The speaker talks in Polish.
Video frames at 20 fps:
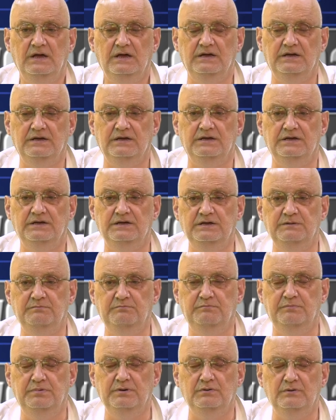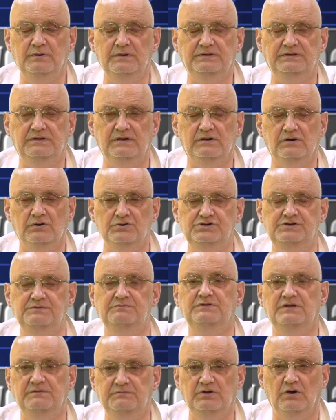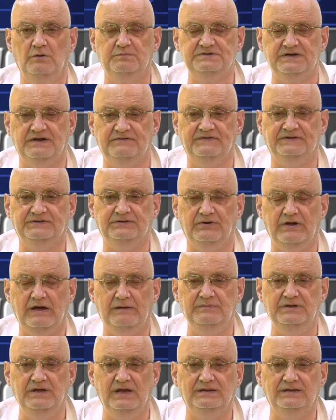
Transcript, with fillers: e, i były tylko zimnymi obserwatorami